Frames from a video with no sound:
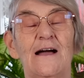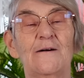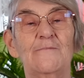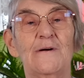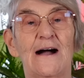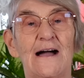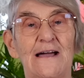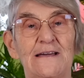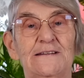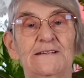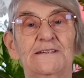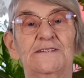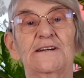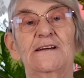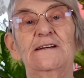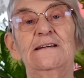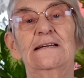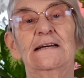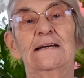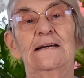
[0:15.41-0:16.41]
Ama
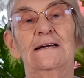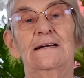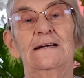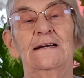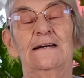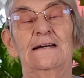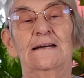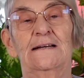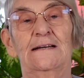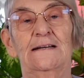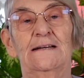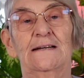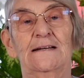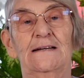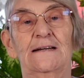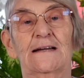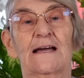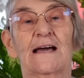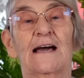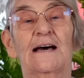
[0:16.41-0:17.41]
ayrıca e,
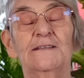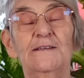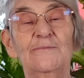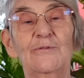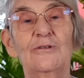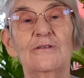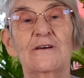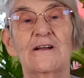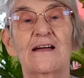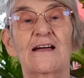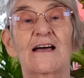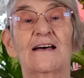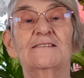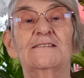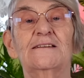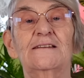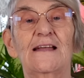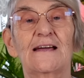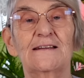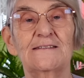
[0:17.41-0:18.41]
kadim olarak
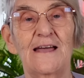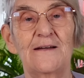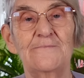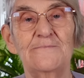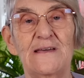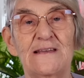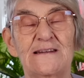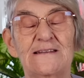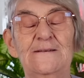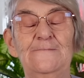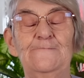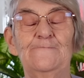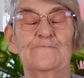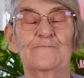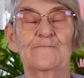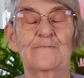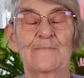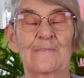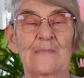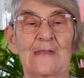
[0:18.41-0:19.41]
asırlardan beri
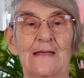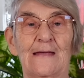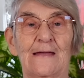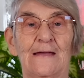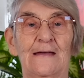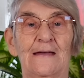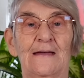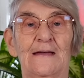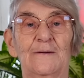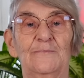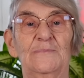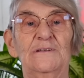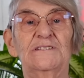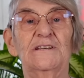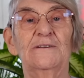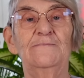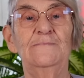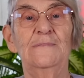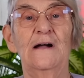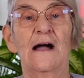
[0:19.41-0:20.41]

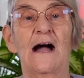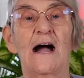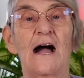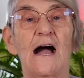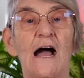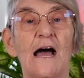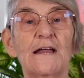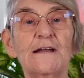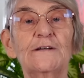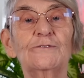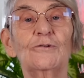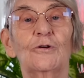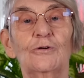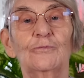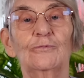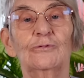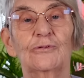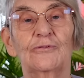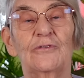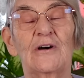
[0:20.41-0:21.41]
bizim Anadolu
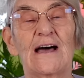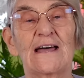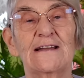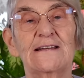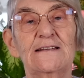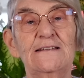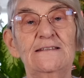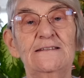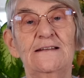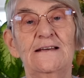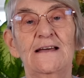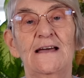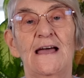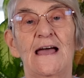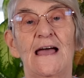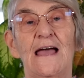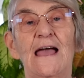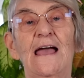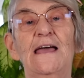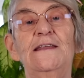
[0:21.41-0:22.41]
mutfağının
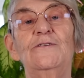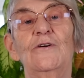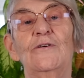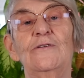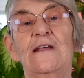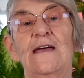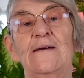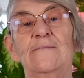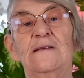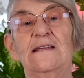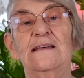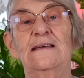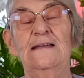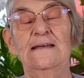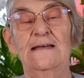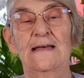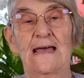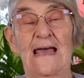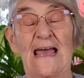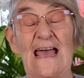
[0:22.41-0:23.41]
en önemli,
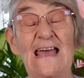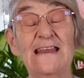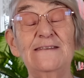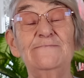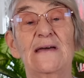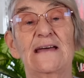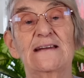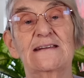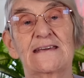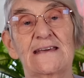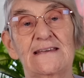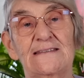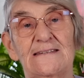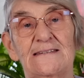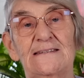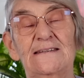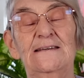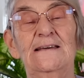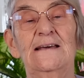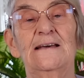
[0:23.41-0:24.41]
en
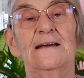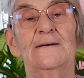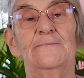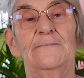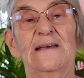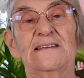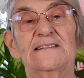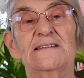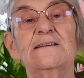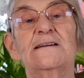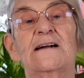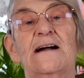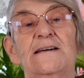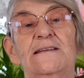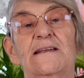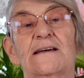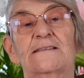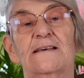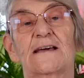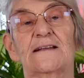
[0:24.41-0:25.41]
merkezi besin
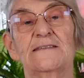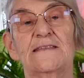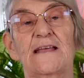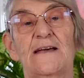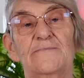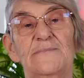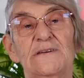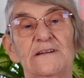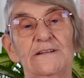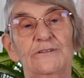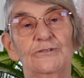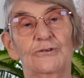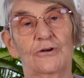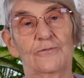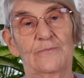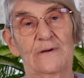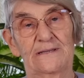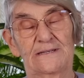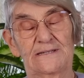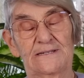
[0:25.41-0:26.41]
kaynaklarından biri
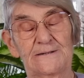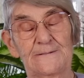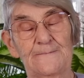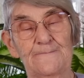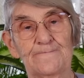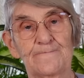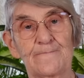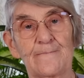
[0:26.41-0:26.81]
çorbadır.